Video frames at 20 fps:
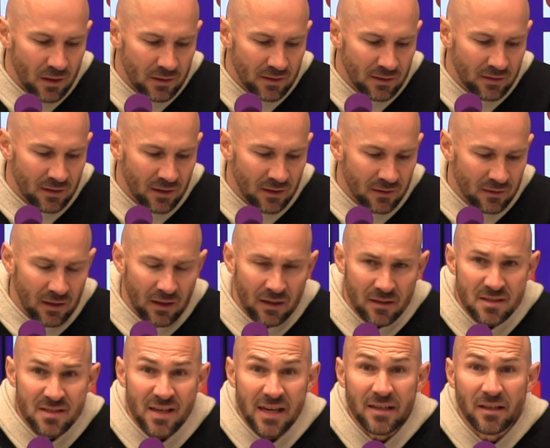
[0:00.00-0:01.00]
dann einen
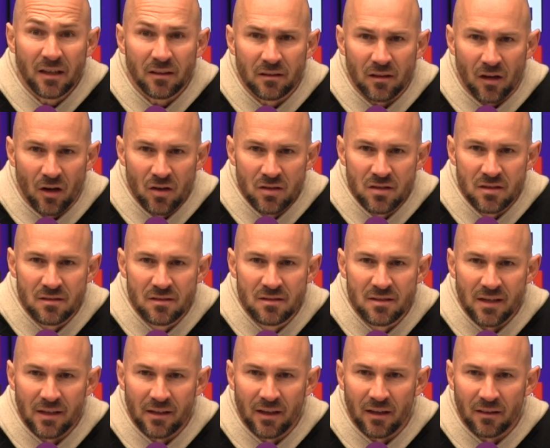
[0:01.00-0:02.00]
Sieger draus
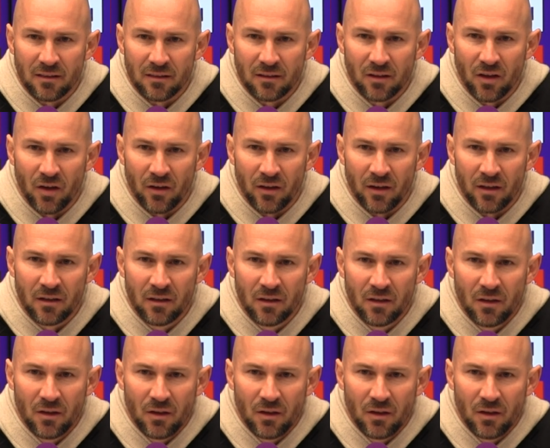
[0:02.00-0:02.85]
ziehen hätten können.